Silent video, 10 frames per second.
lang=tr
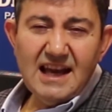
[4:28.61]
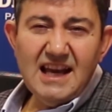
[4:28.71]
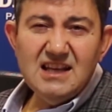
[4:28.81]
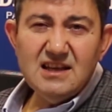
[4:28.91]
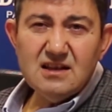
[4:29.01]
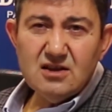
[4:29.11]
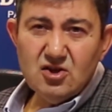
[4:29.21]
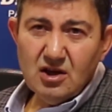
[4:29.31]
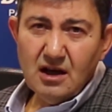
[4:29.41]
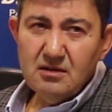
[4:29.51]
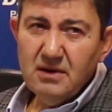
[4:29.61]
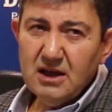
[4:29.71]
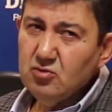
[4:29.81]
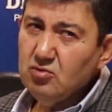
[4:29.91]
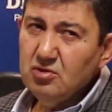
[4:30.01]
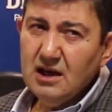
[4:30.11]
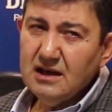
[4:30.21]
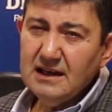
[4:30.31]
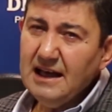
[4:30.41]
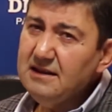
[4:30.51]
en hızlı çıkan belki
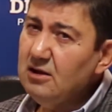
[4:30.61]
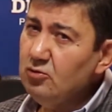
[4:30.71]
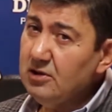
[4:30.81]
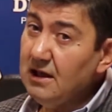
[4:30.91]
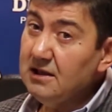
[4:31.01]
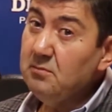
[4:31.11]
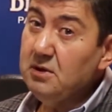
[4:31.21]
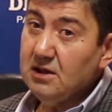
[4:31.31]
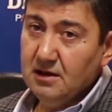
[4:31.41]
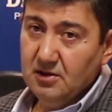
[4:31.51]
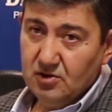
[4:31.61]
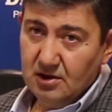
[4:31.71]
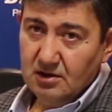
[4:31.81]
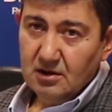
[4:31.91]
dünyada ender ülkelerden bir tanesi.